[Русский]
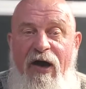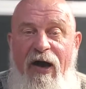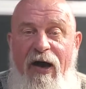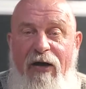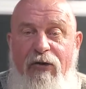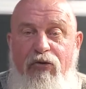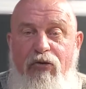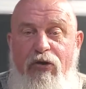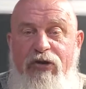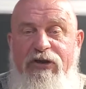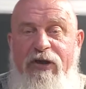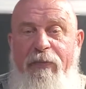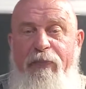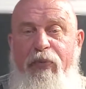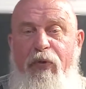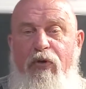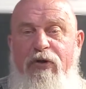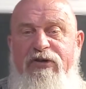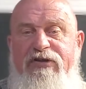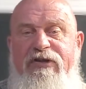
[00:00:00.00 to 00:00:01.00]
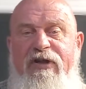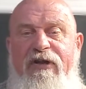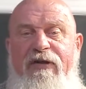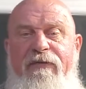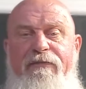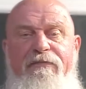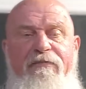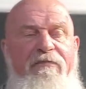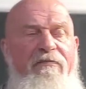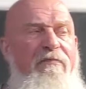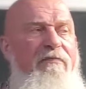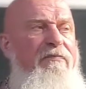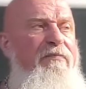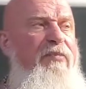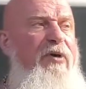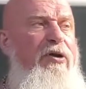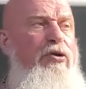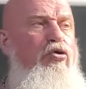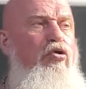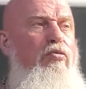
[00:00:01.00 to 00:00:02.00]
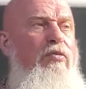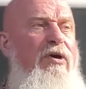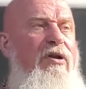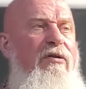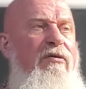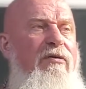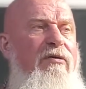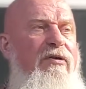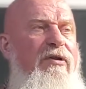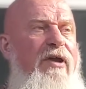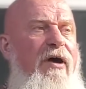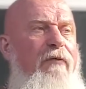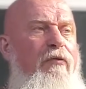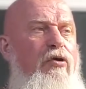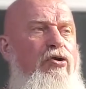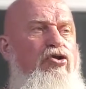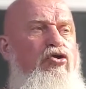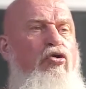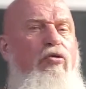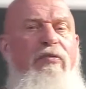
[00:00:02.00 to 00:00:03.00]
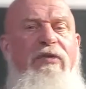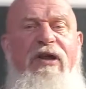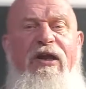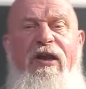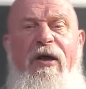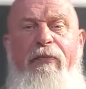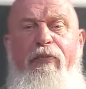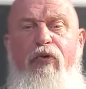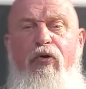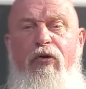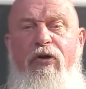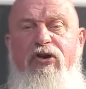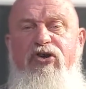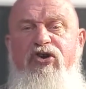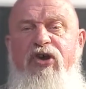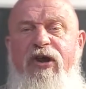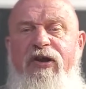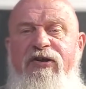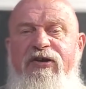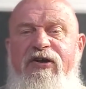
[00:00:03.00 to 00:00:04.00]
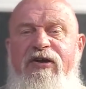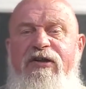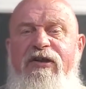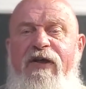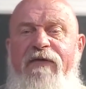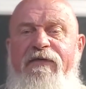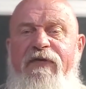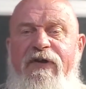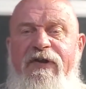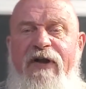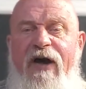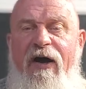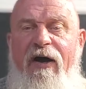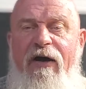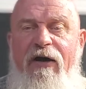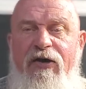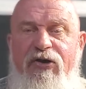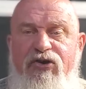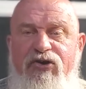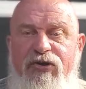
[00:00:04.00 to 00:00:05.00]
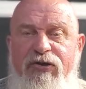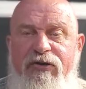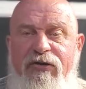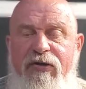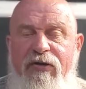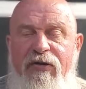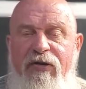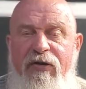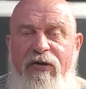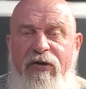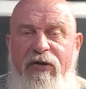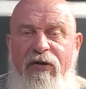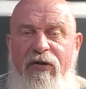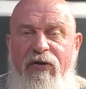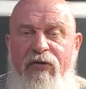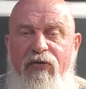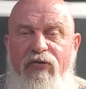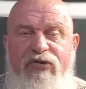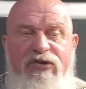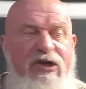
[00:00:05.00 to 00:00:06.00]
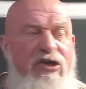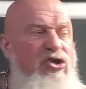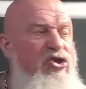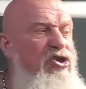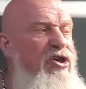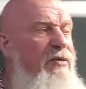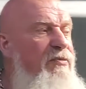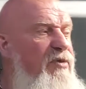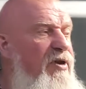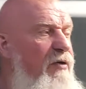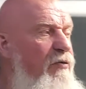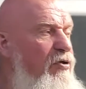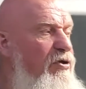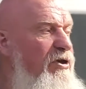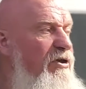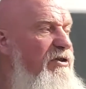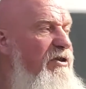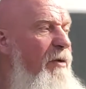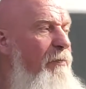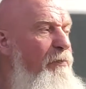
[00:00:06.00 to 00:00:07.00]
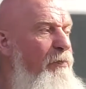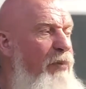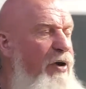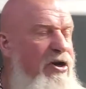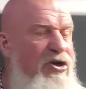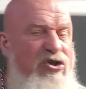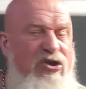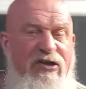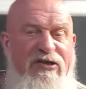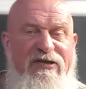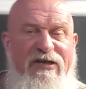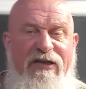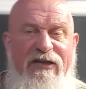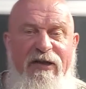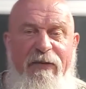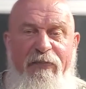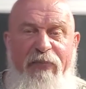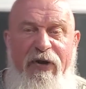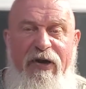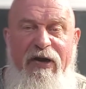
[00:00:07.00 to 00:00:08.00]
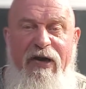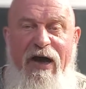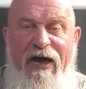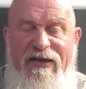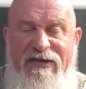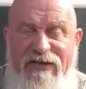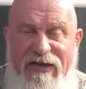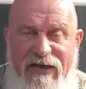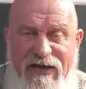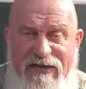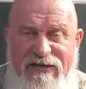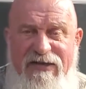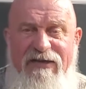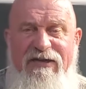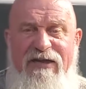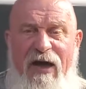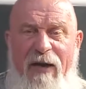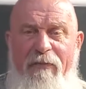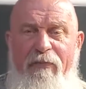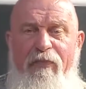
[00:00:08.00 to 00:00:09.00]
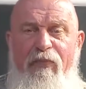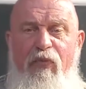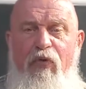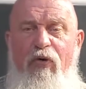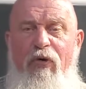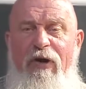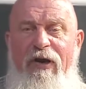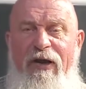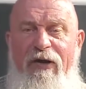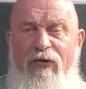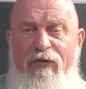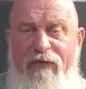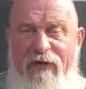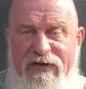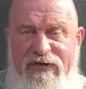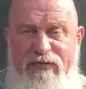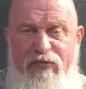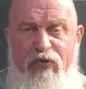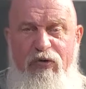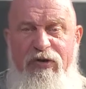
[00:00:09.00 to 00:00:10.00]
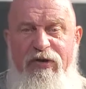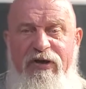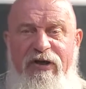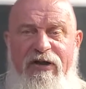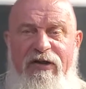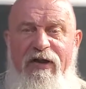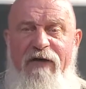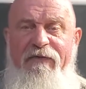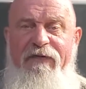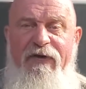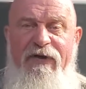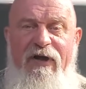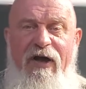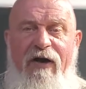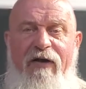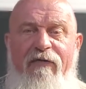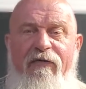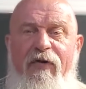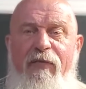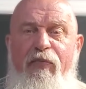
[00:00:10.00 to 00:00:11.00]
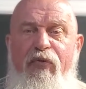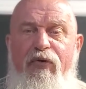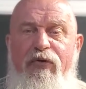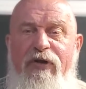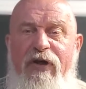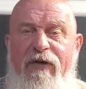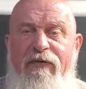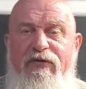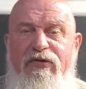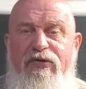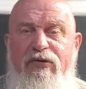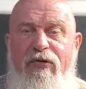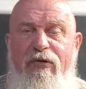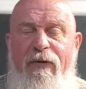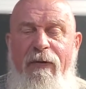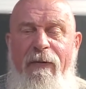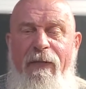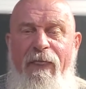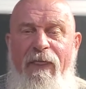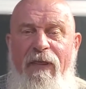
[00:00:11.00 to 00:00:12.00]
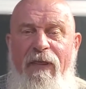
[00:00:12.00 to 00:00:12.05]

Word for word: А кто-то просто подумал, да вот же у меня на полочке диклофенак лежит. Ну зачем мне вот это пыжиться, напрягаться, если там больно? Ну возьму диклофенак, выпью, да и все.